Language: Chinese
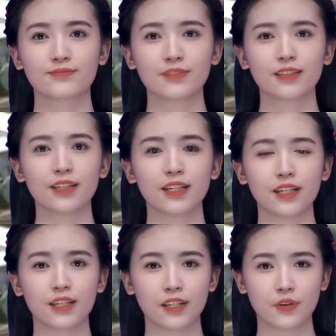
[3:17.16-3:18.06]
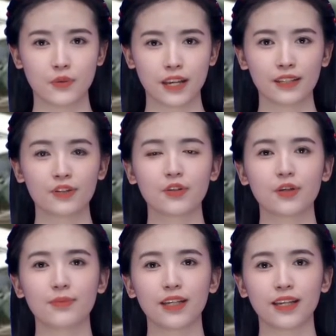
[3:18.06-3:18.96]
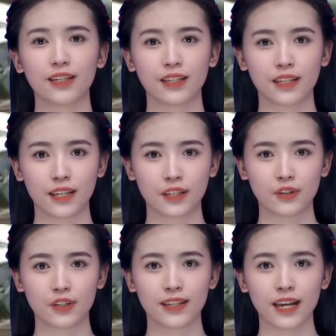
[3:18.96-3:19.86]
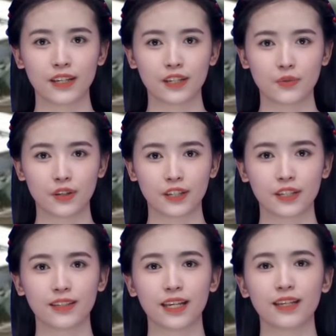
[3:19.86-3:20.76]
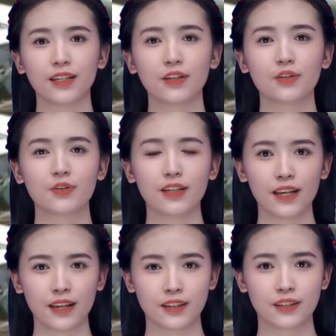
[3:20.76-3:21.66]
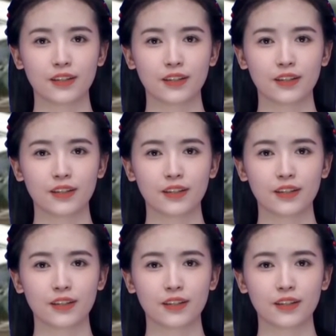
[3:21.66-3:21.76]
一个合成化营装备各类装甲指挥车达到六辆。